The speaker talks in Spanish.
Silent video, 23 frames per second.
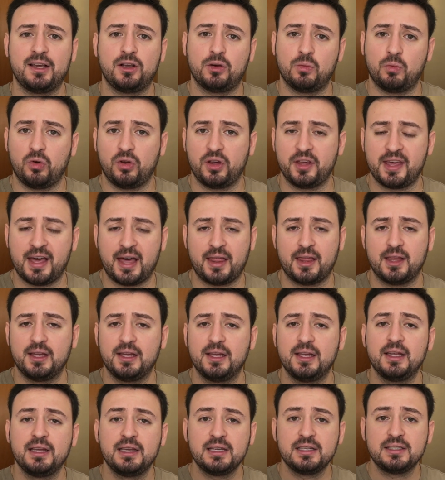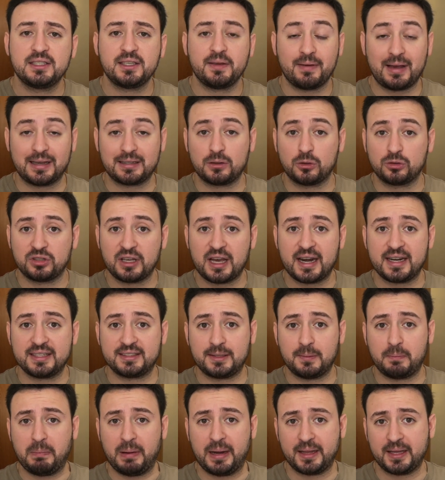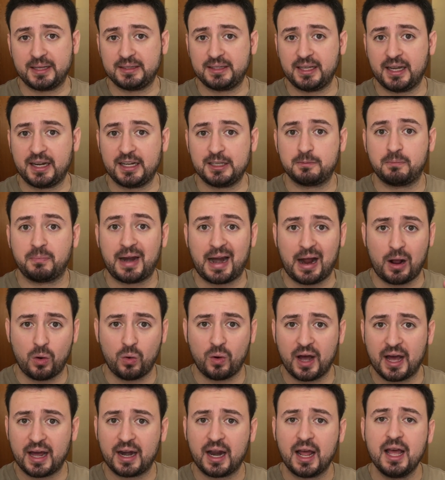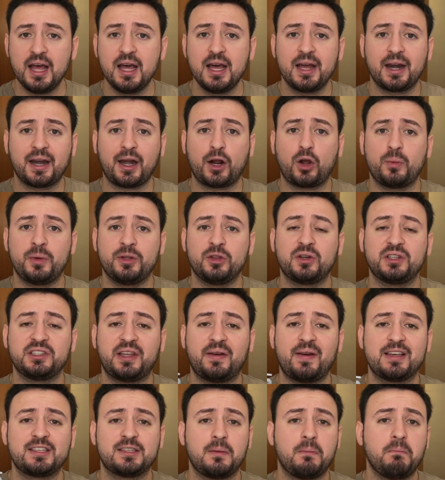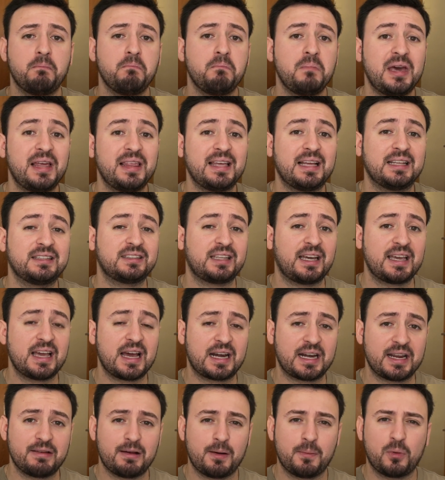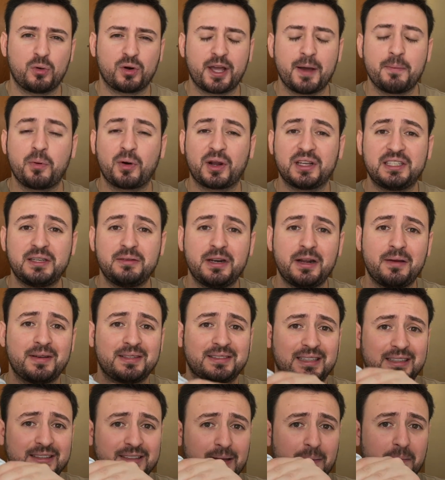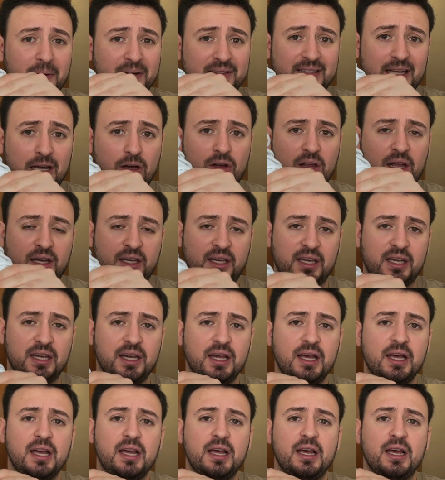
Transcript: y comodidad. Si vas a usar este par de tenis para jugar, recomiendo que te veas media talla arriba. ¿Por qué? Porque si viene bastante apretado de aquí.